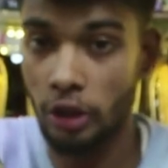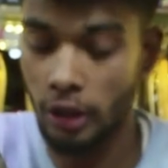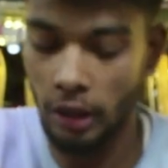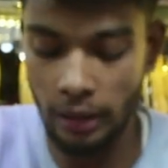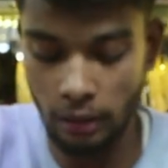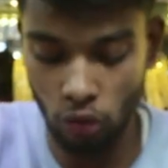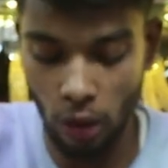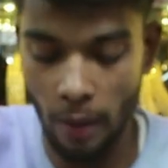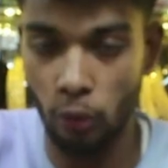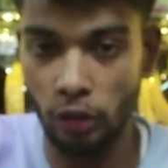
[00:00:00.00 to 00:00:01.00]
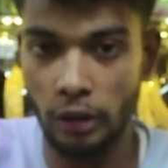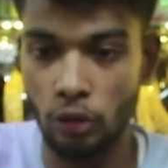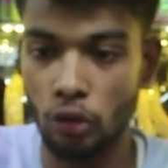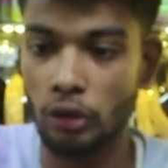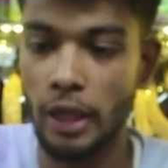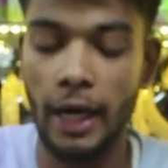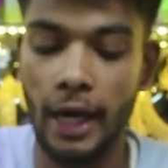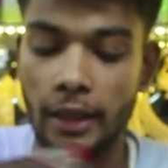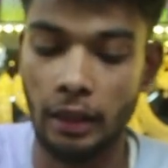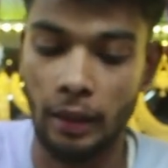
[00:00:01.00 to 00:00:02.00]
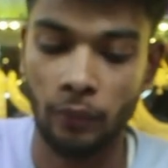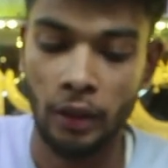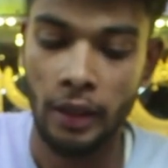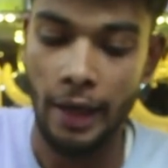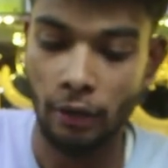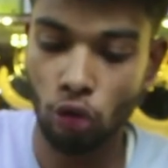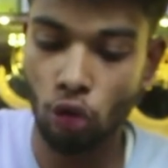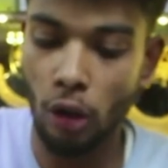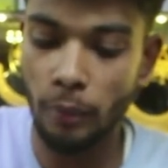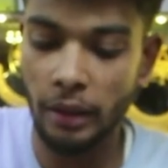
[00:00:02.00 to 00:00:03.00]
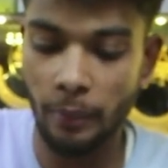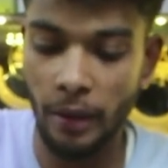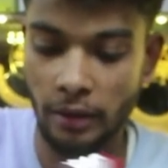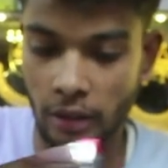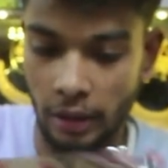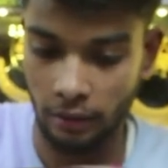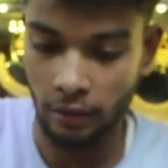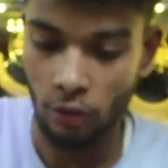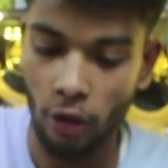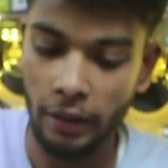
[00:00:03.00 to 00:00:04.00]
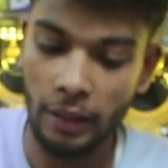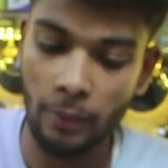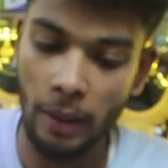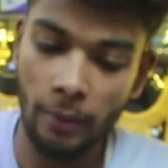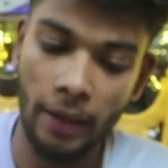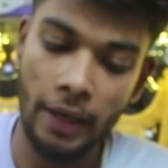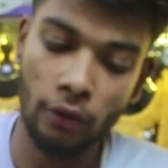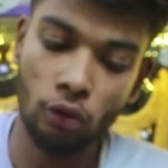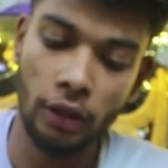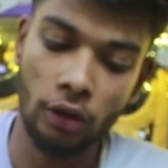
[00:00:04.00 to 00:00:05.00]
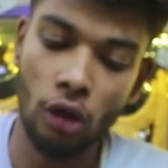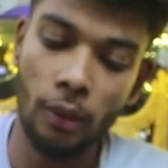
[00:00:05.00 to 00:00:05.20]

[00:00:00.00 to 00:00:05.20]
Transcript: অরিজিনালটা তো আপুদের জন্য দেখায় দিলাম এত কম রেটে পাচ্ছেন অনেকে ভাবে ভাই এত রেট